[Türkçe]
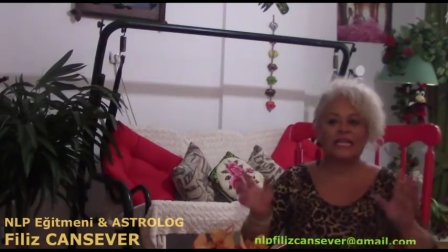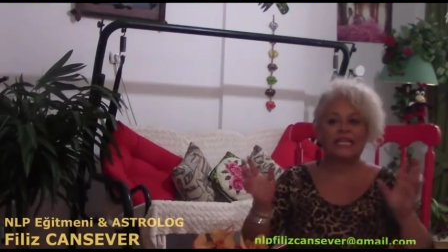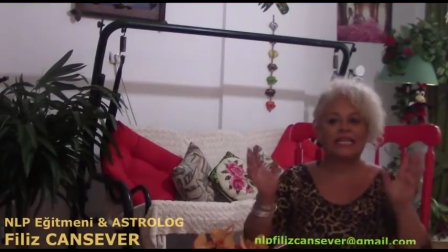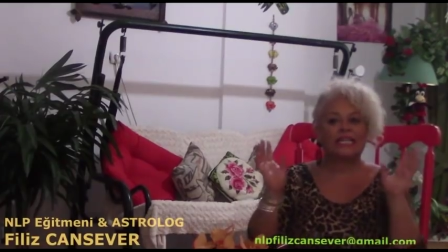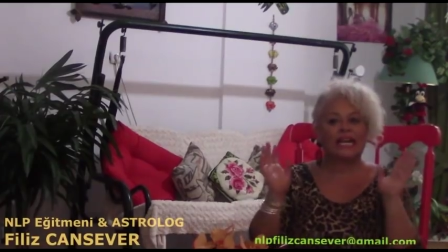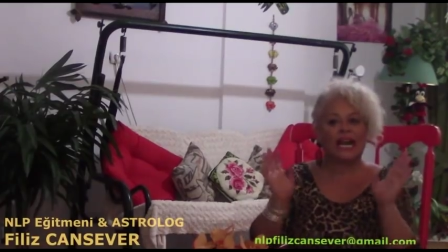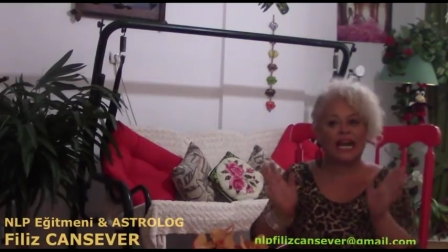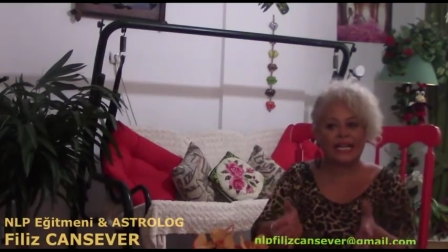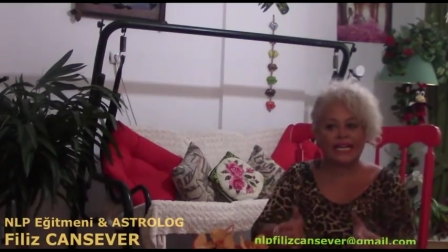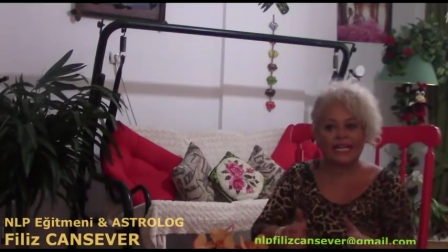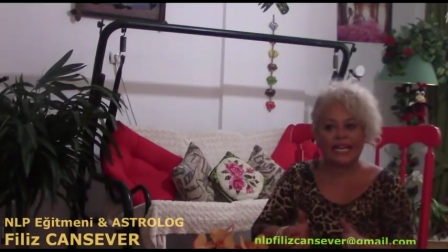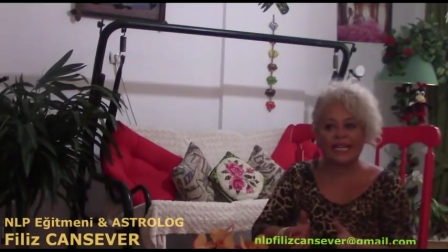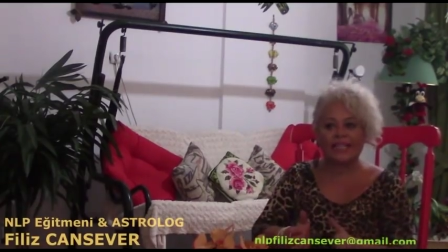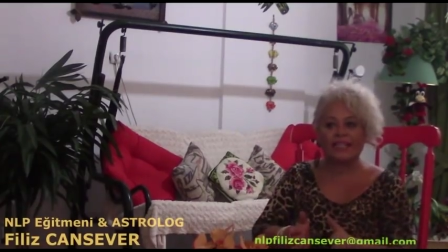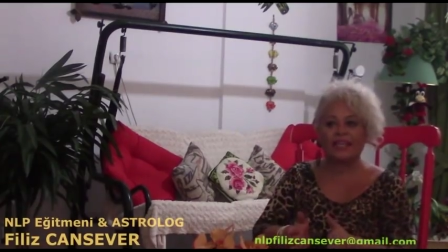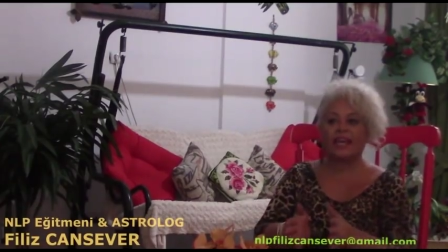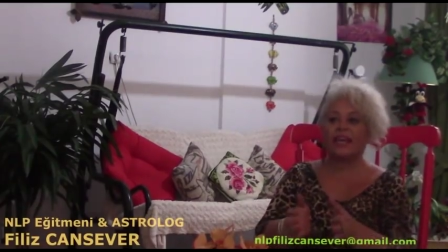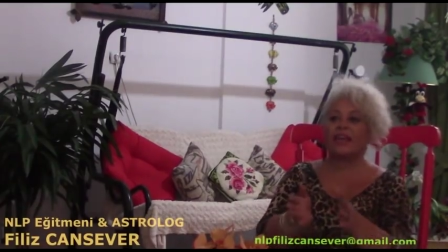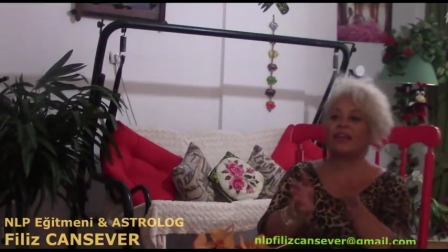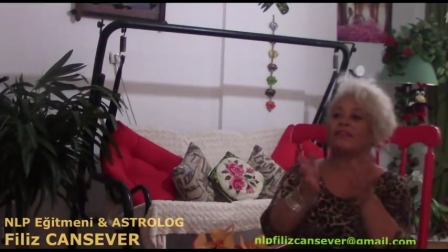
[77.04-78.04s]
gayret
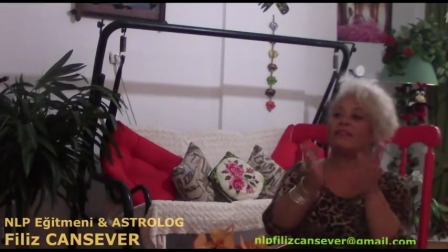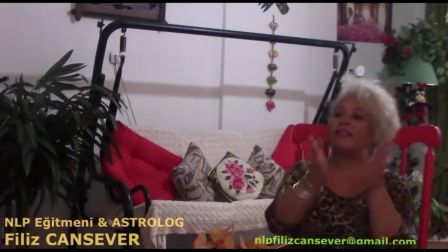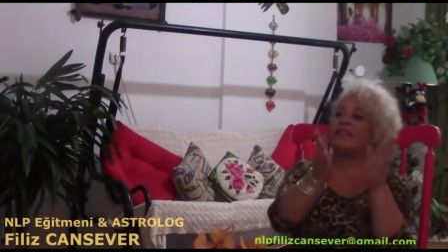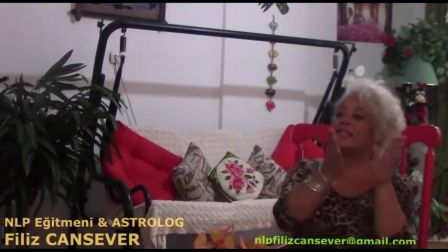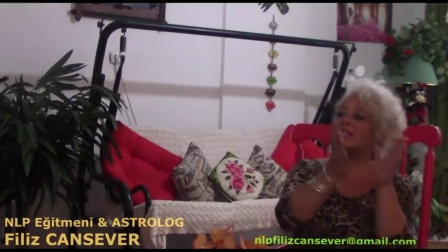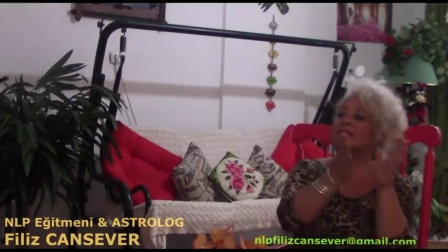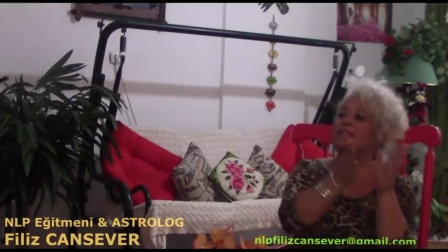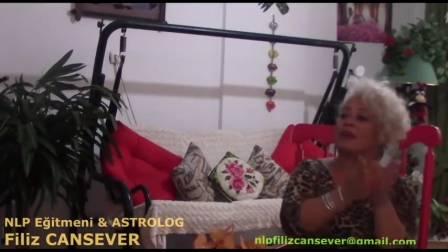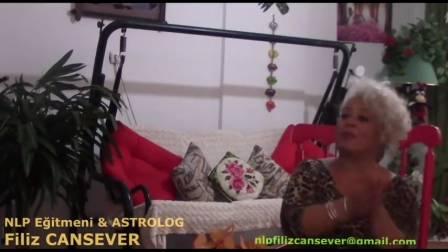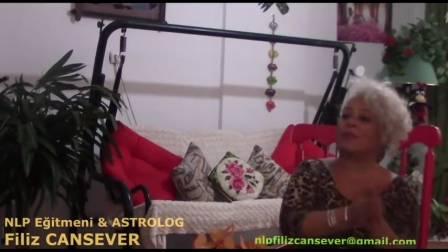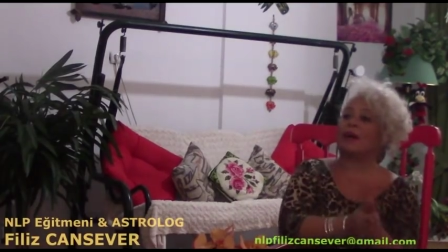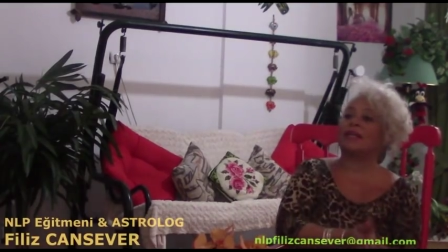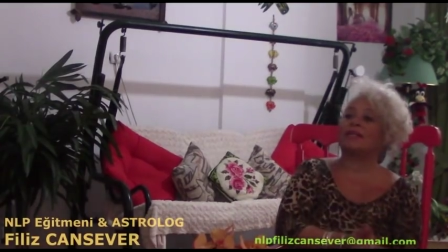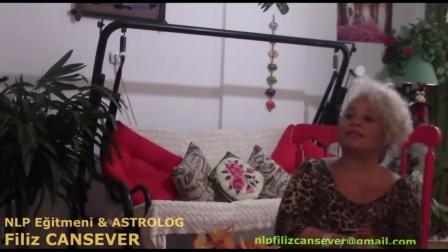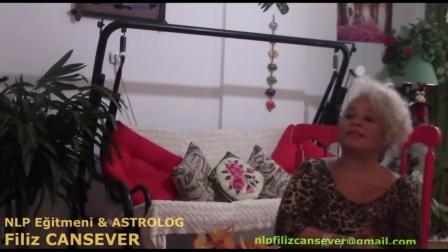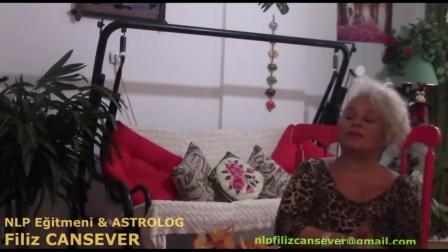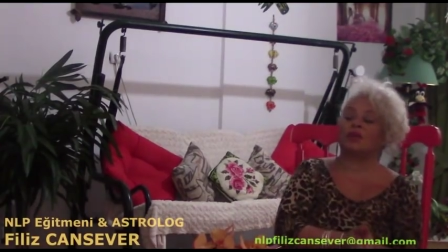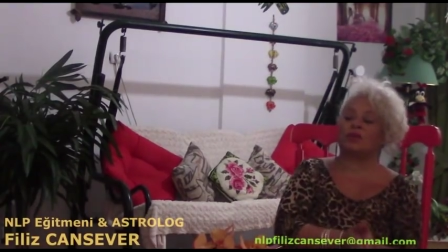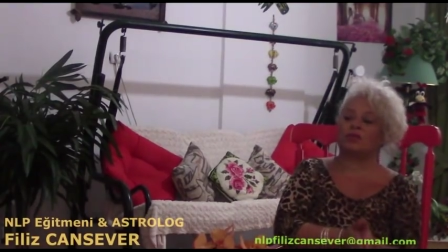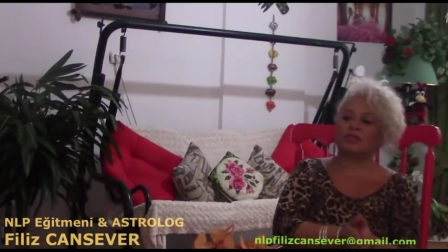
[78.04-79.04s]
ve
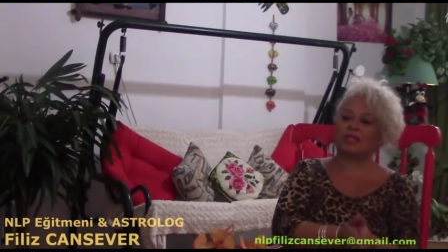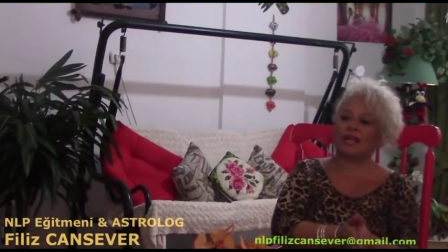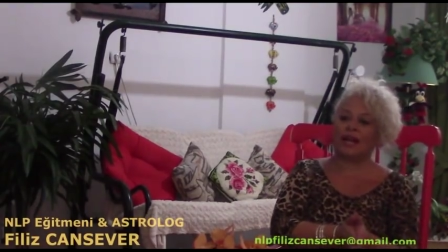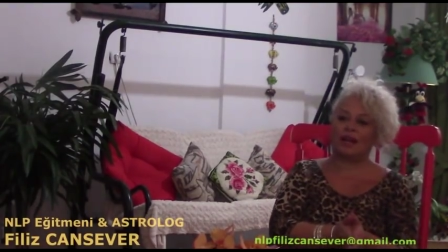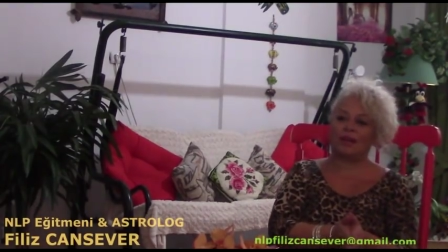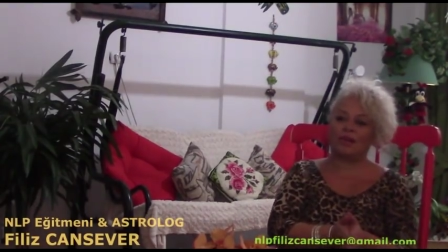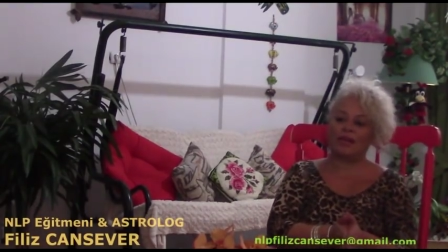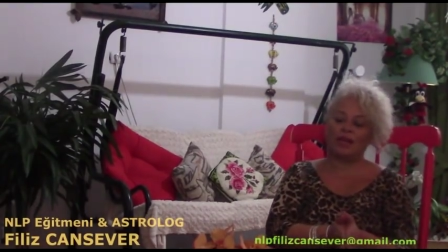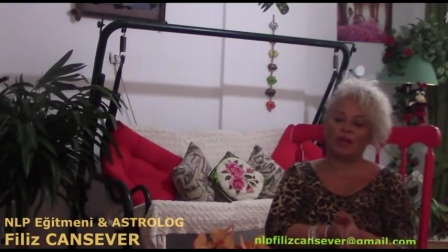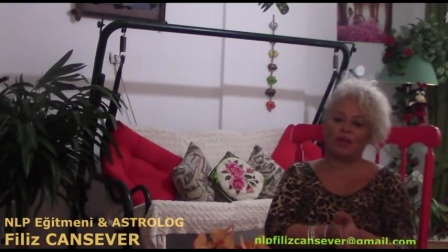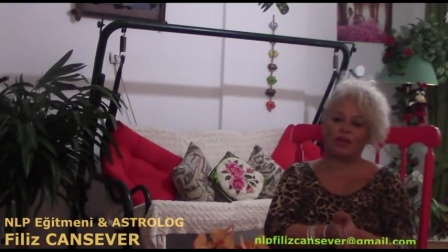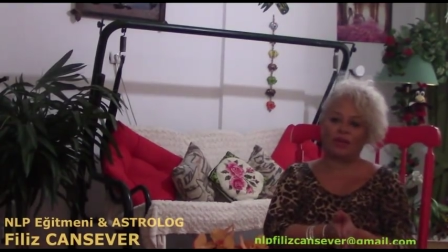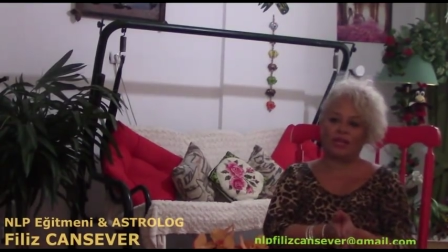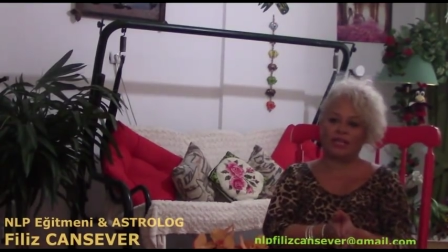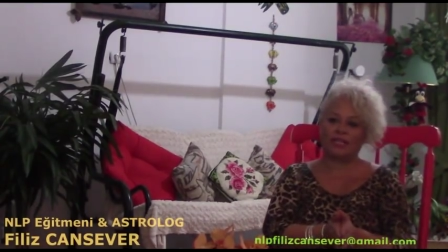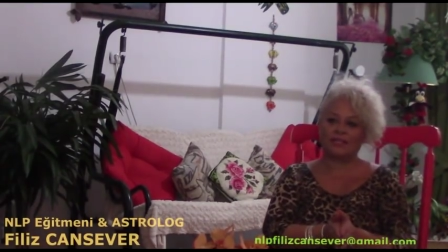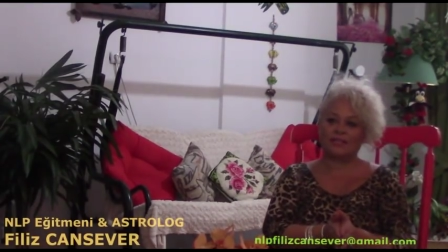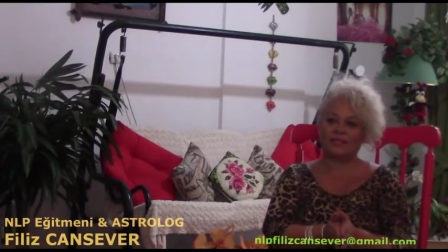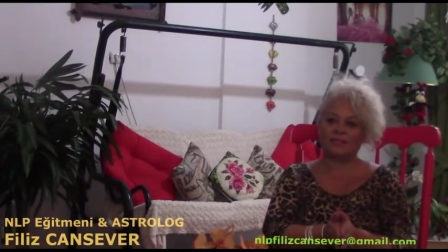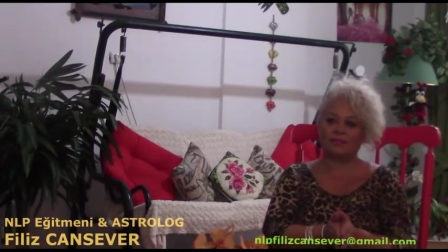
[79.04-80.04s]
sebat göstermeyi
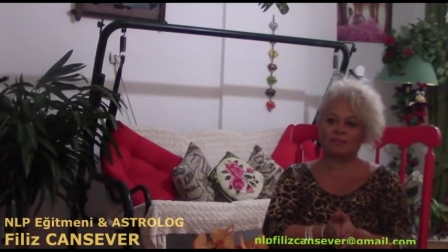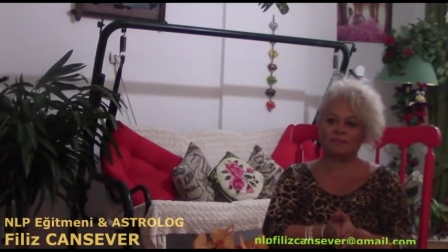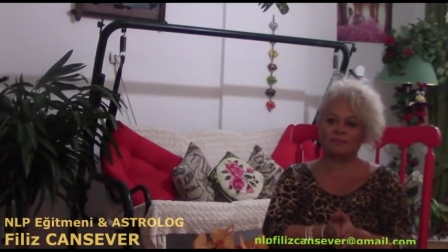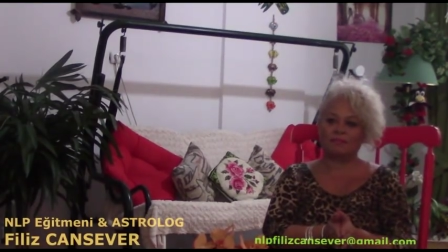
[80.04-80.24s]
öğretir.